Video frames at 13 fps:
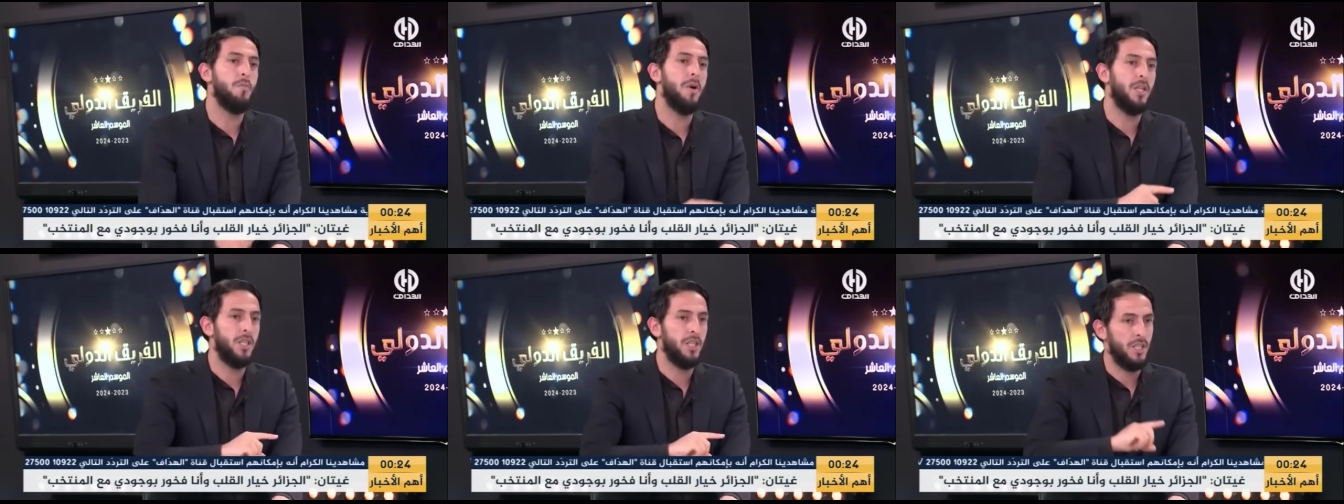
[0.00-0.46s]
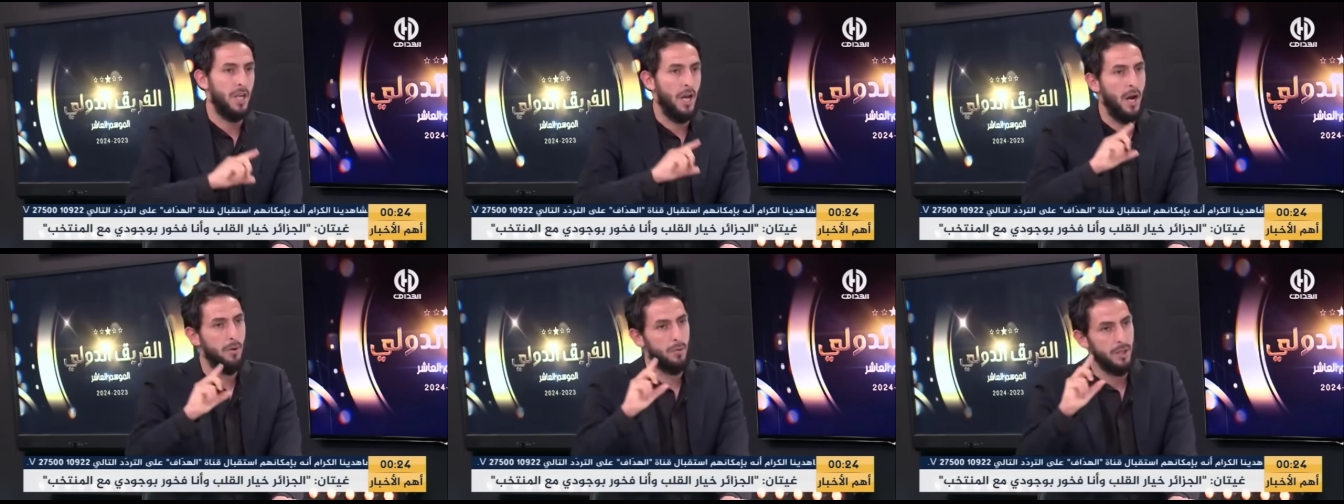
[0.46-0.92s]
ومن بعد يزيد
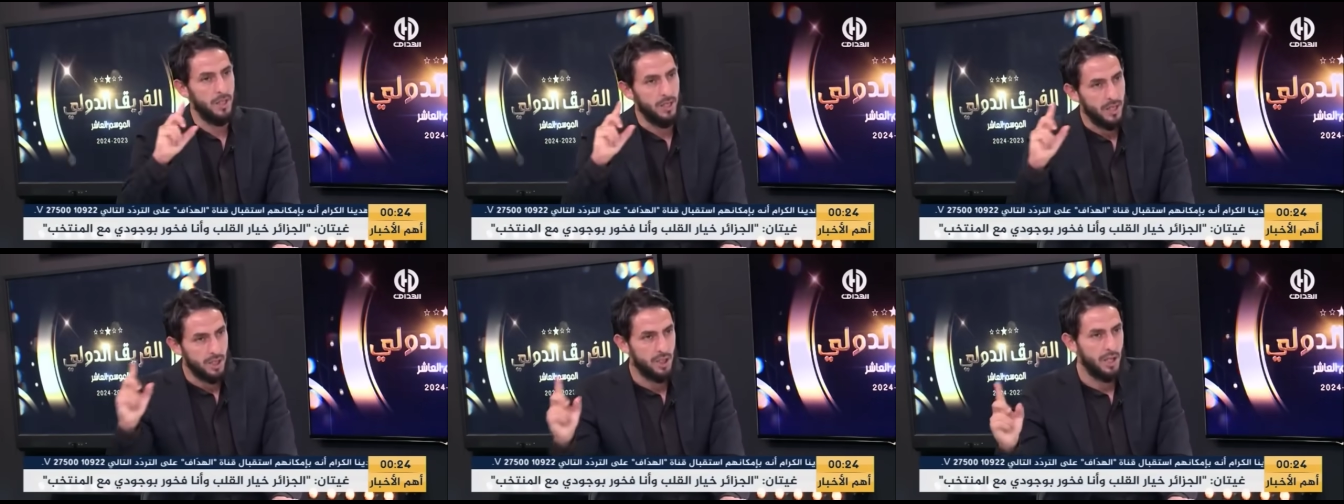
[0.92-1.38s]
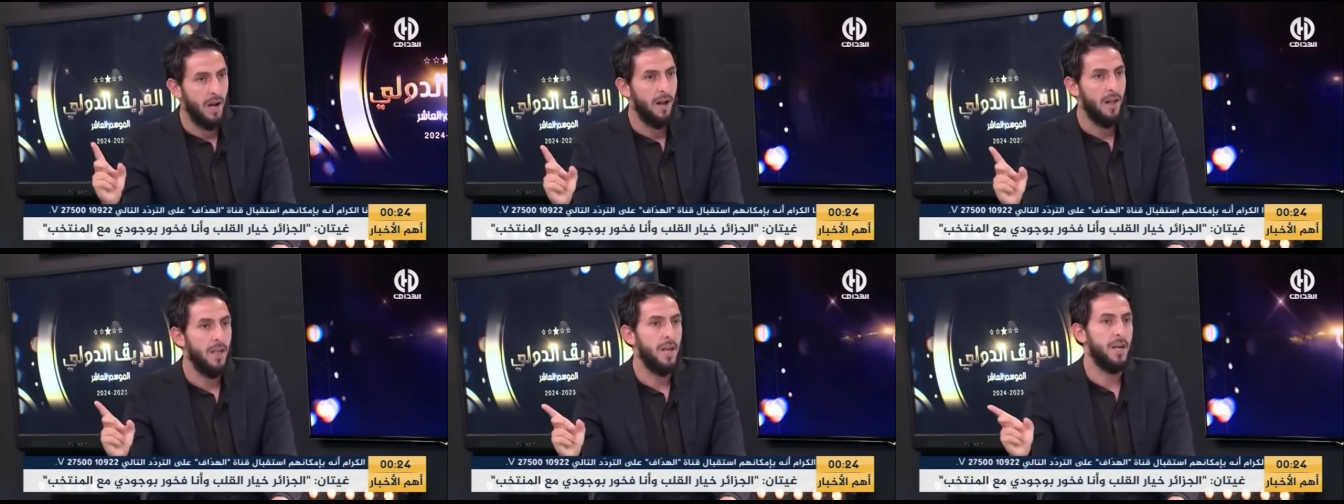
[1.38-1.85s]
يعاود
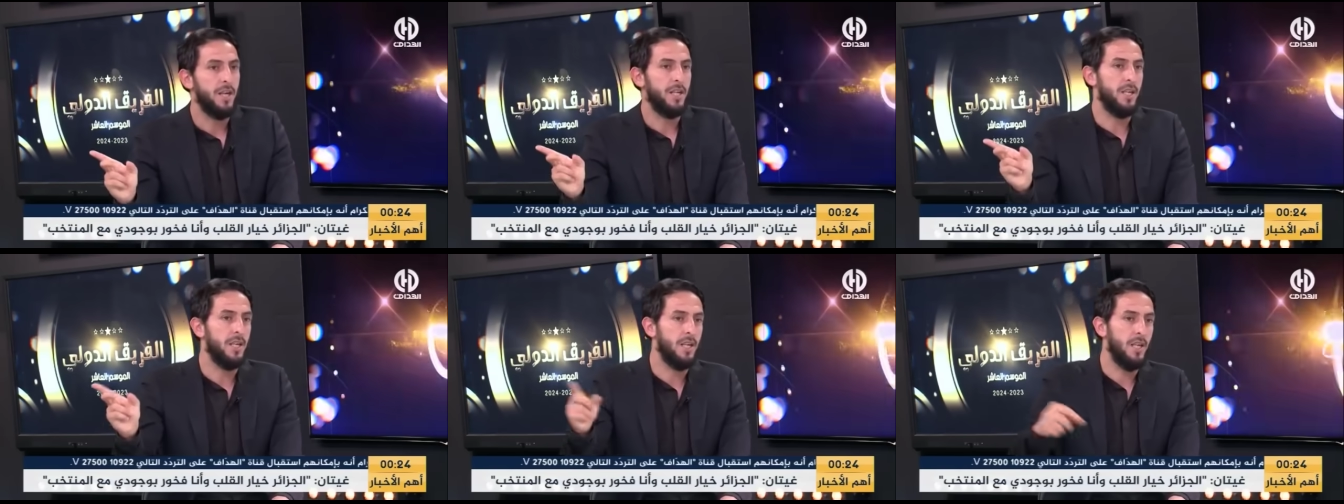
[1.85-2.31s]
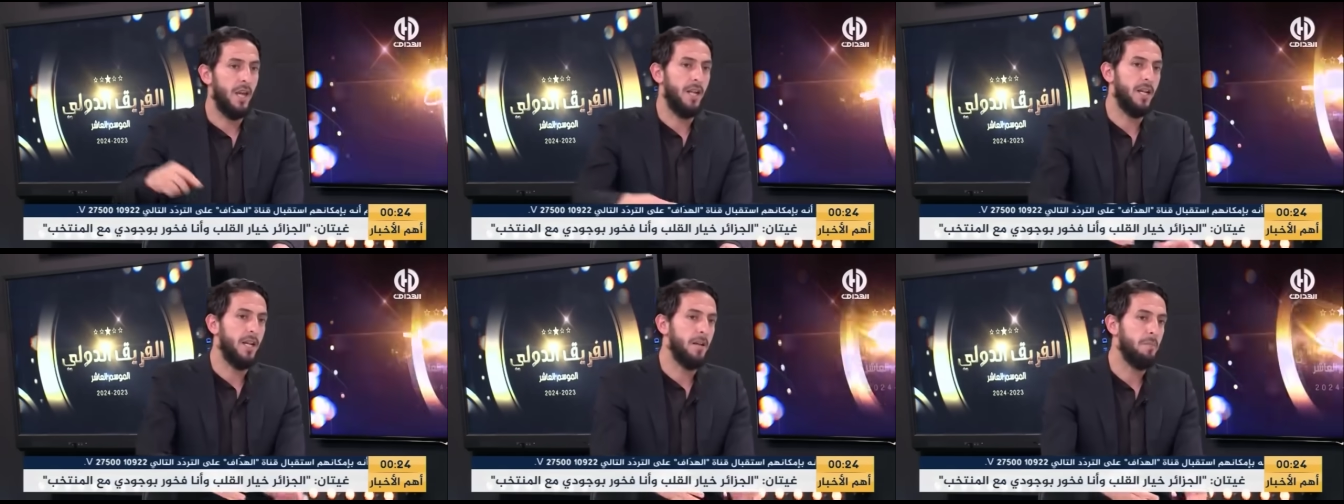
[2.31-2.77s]
يرجع
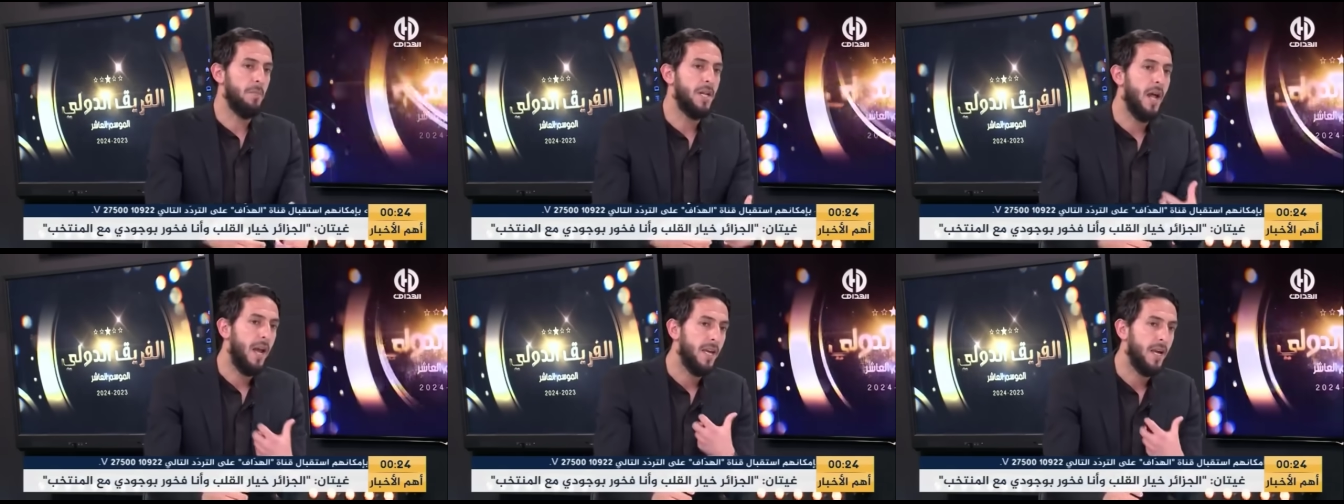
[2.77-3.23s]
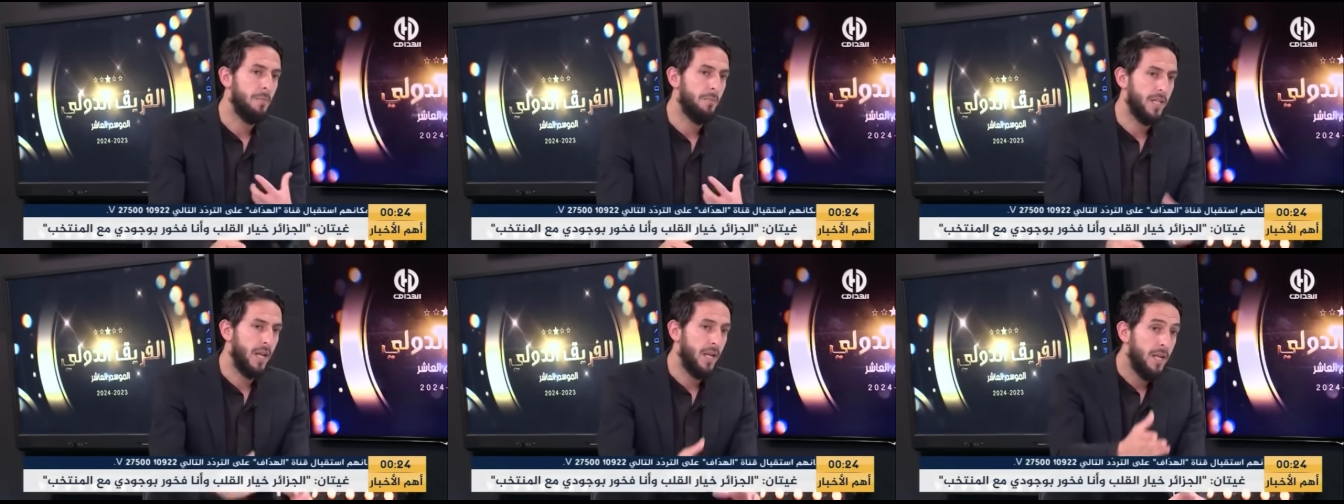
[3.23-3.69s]
يعني من الناحيه
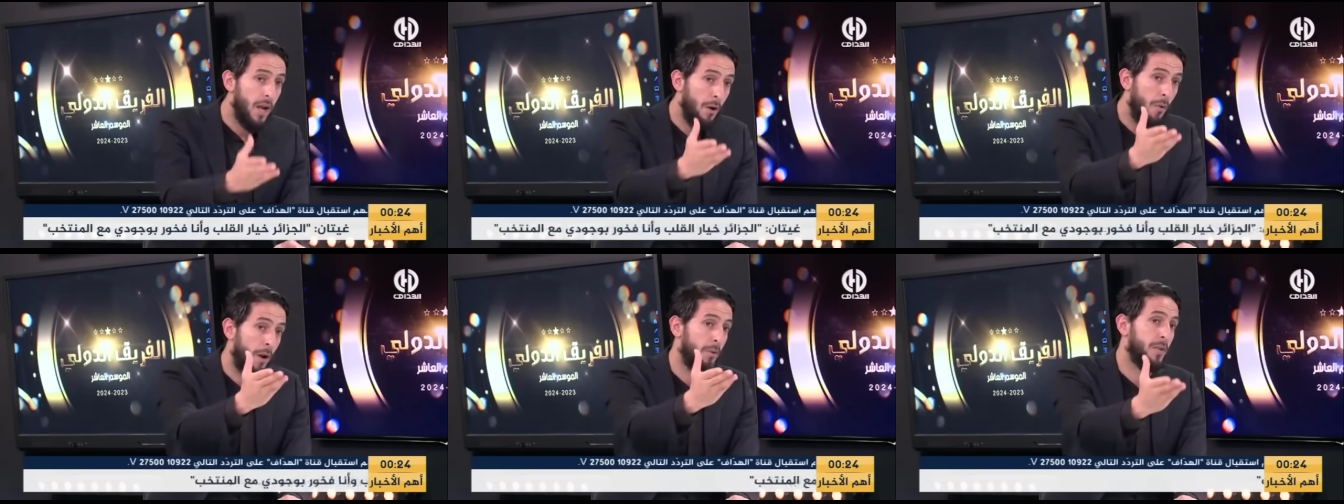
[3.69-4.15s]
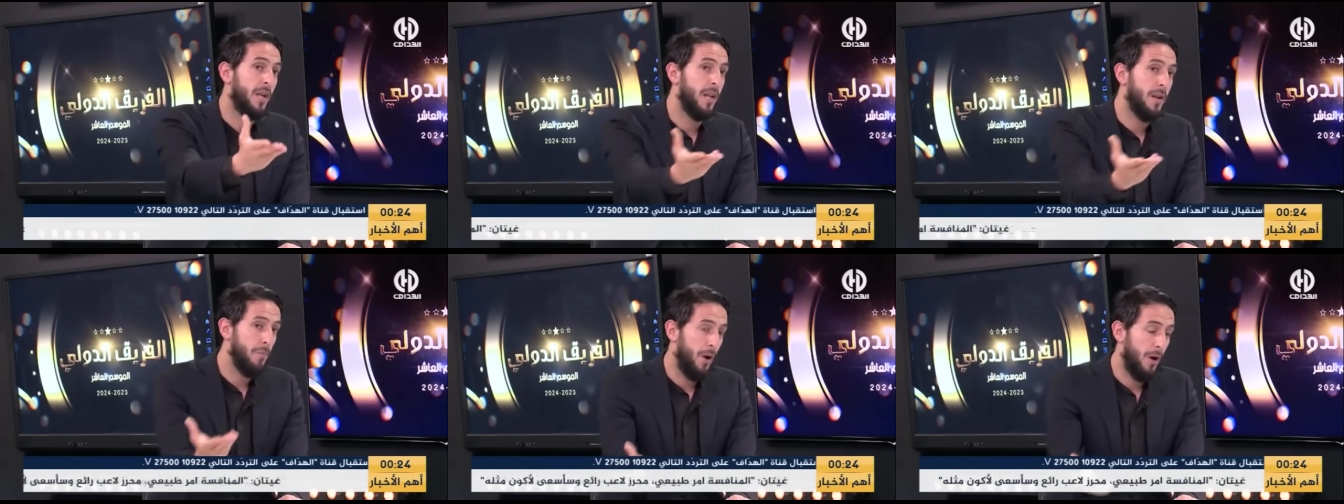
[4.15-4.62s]
البدنيه هو راه
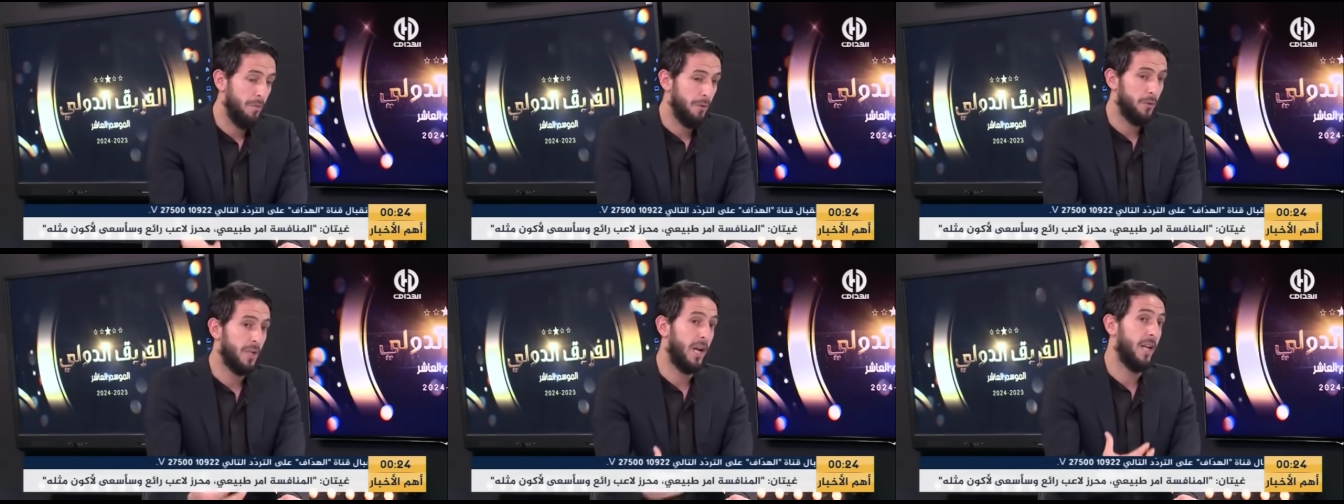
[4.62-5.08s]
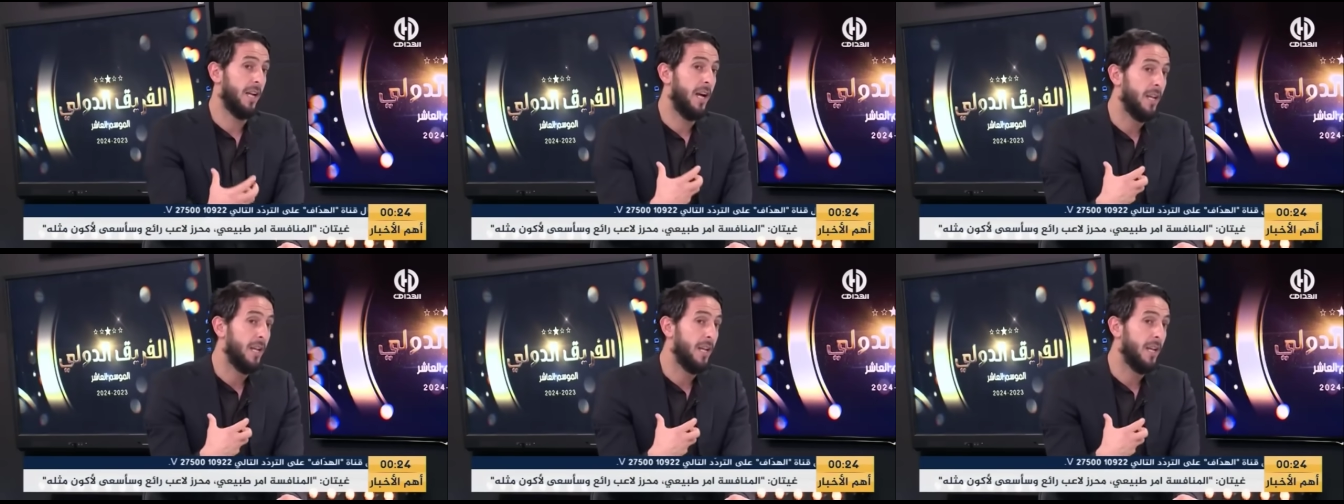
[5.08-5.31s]
تكلم محمد واش قال لك؟